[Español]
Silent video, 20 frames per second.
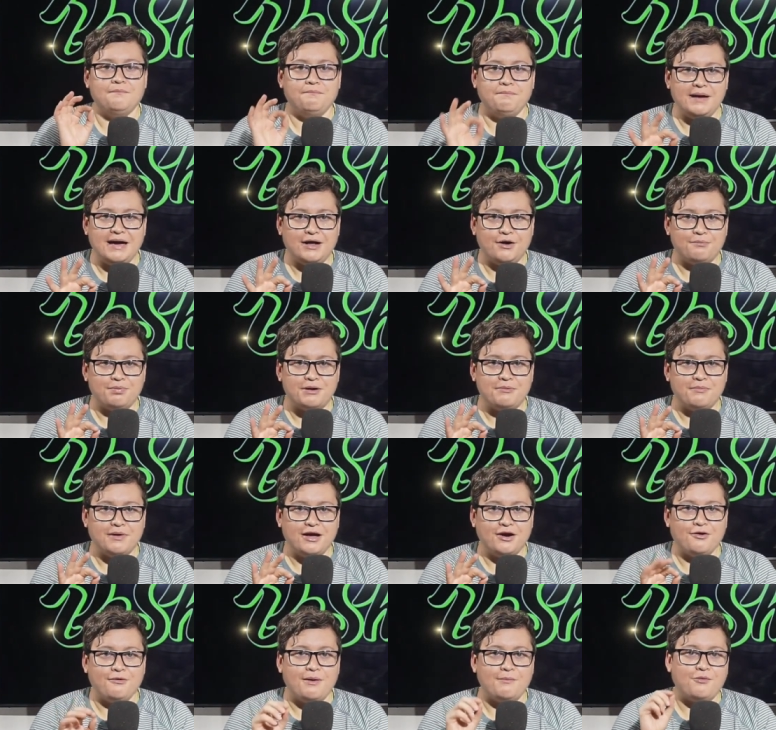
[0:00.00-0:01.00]
Pero
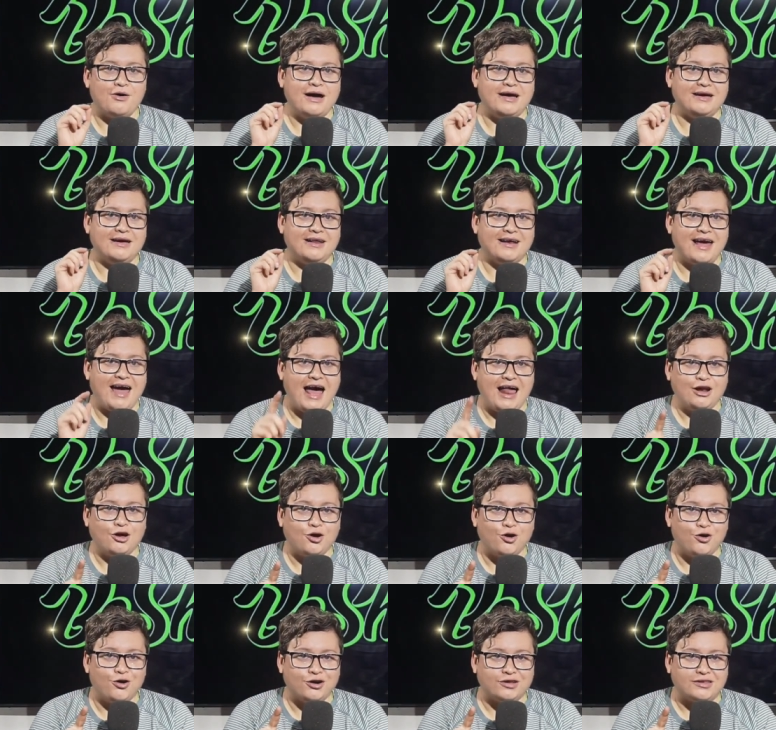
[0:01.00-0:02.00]
primero vamos a ir al
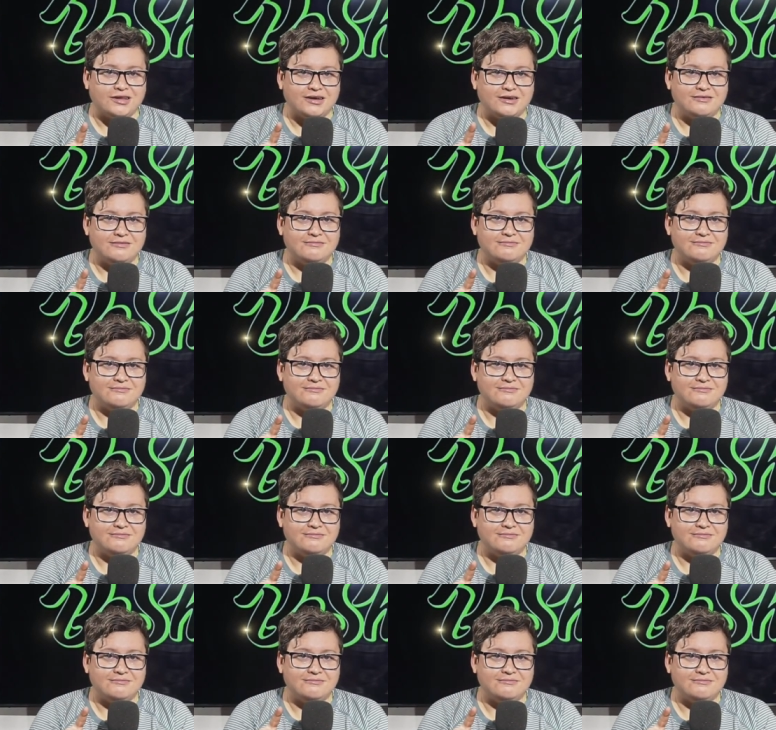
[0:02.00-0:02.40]
corte